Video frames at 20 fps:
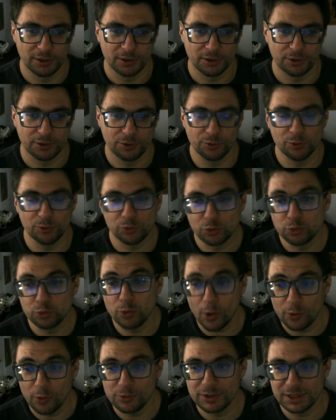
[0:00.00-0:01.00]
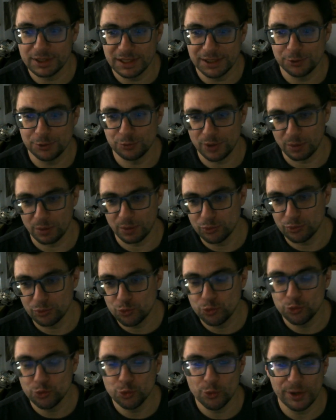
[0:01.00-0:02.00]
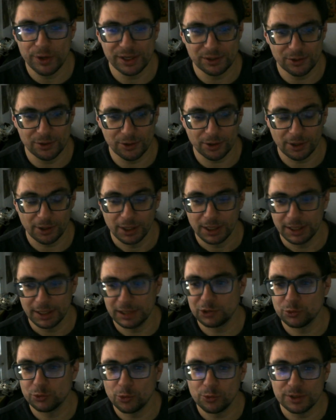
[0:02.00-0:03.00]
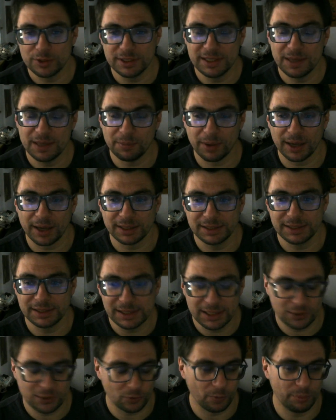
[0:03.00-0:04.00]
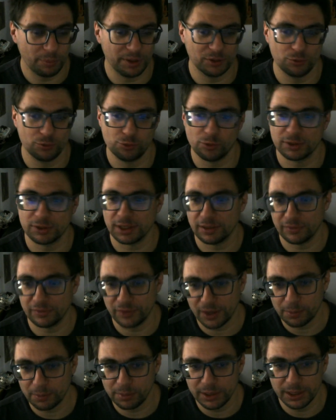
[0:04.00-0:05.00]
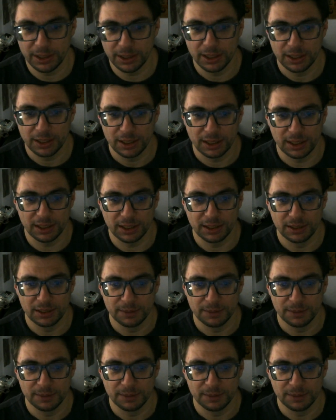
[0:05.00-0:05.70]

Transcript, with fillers: que toi aussi, tu as beaucoup de haters et tu as aussi des pratiques qui sont pas toujours très fair-play. Hein.